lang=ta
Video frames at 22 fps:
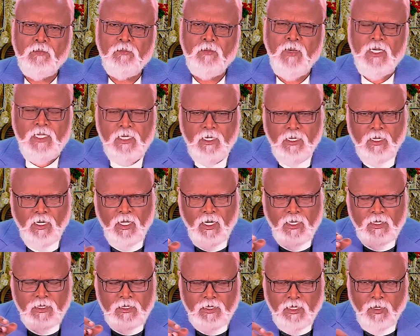
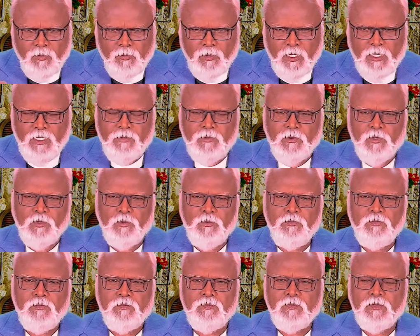மனிதர்களாகி நாம்
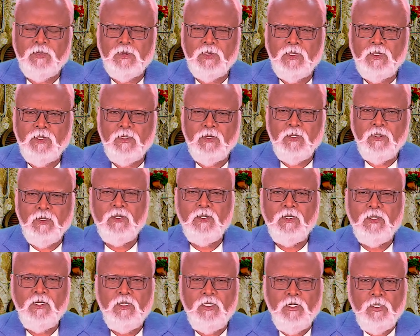அனைவரும்
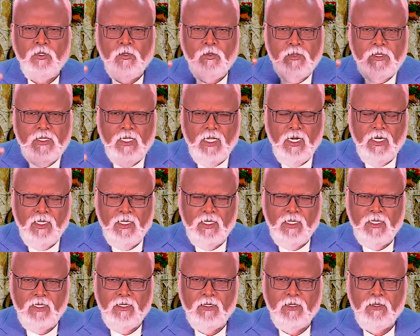இரு தலை
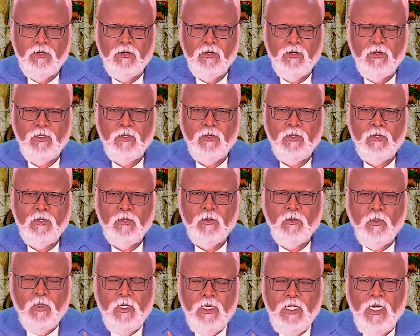
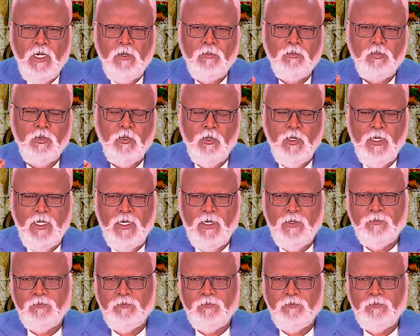கொல்லியைப் போல